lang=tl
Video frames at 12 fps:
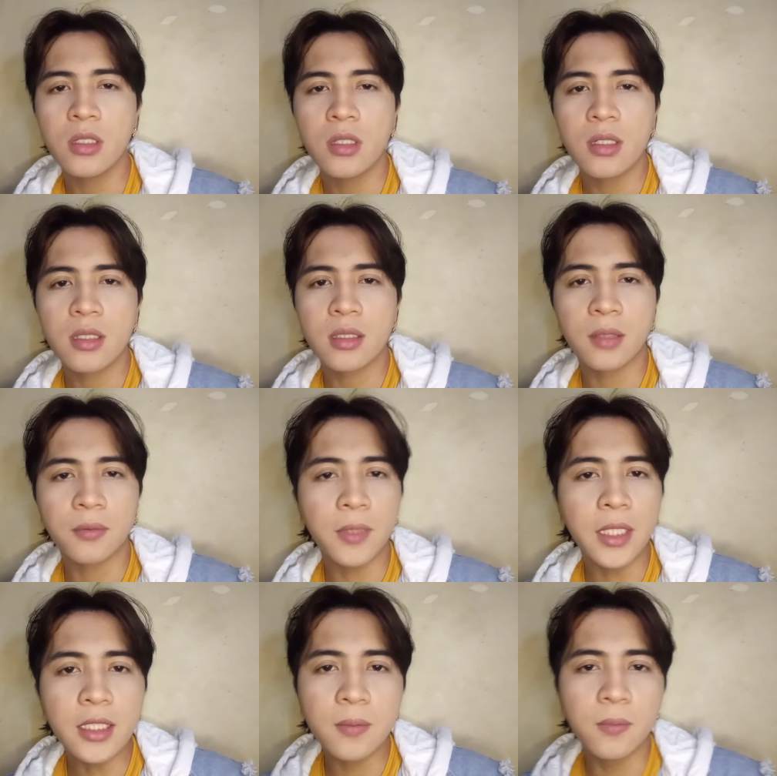sa
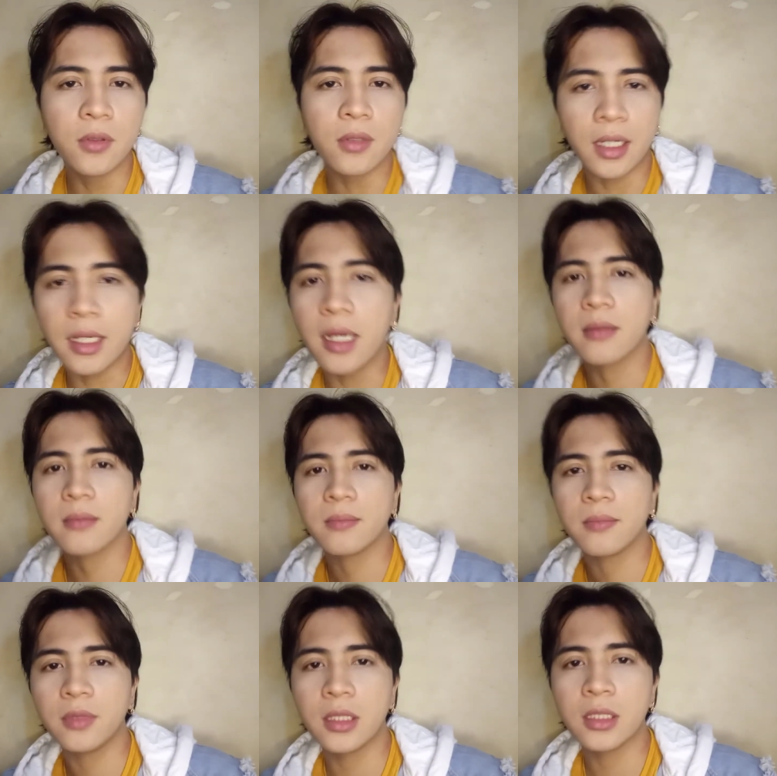Facebook, ayan.
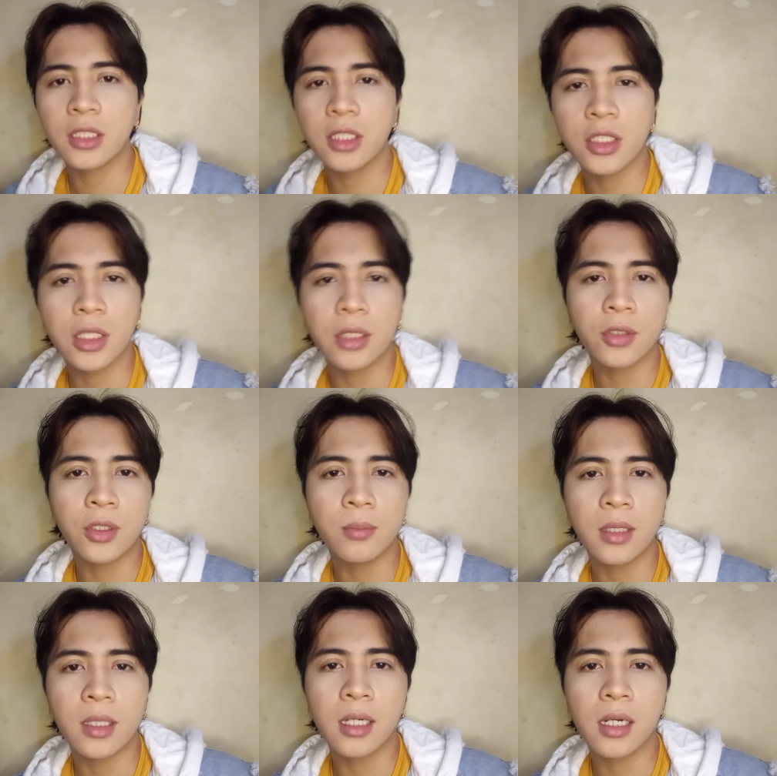Sinashare ko yung
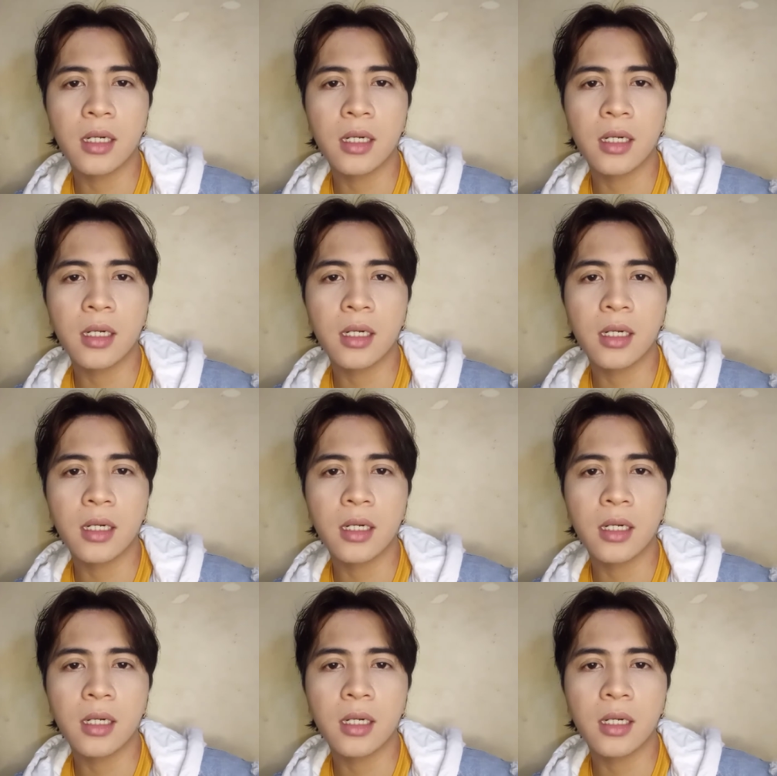mga